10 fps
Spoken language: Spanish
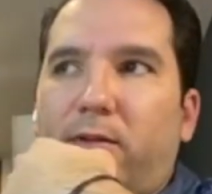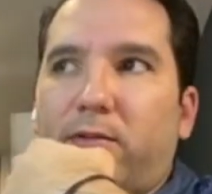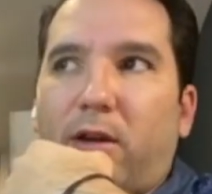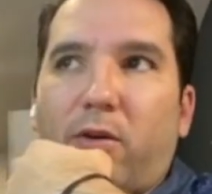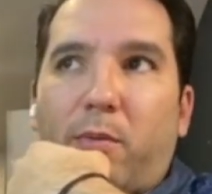
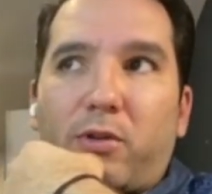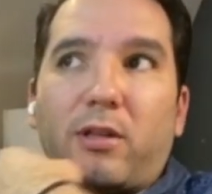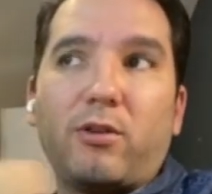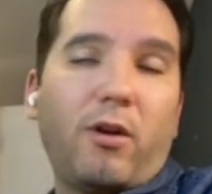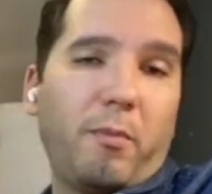Los ayudamos
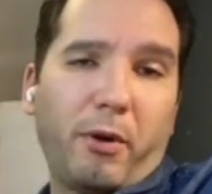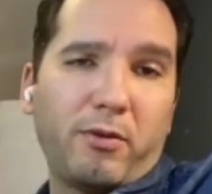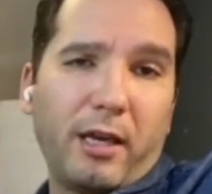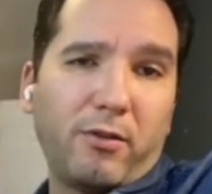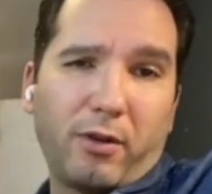en todo el
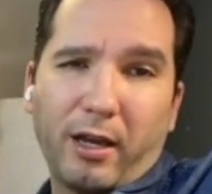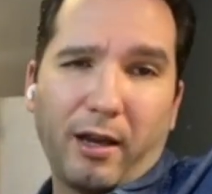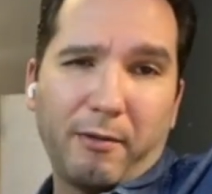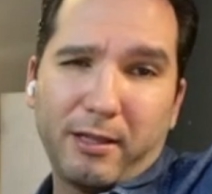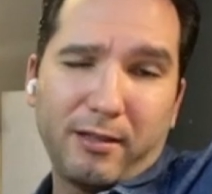proceso, que
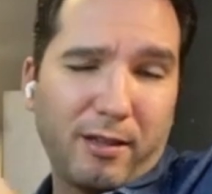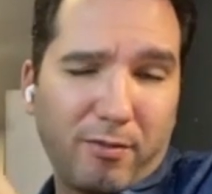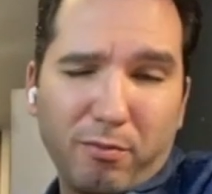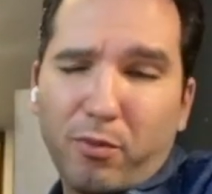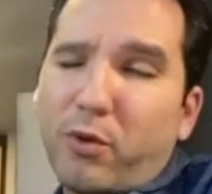a veces es
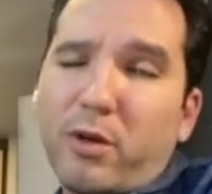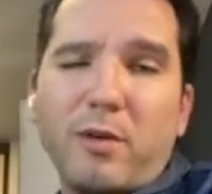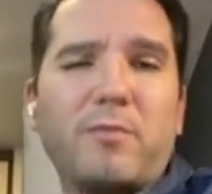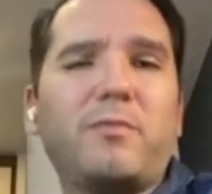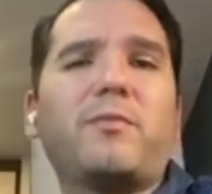muy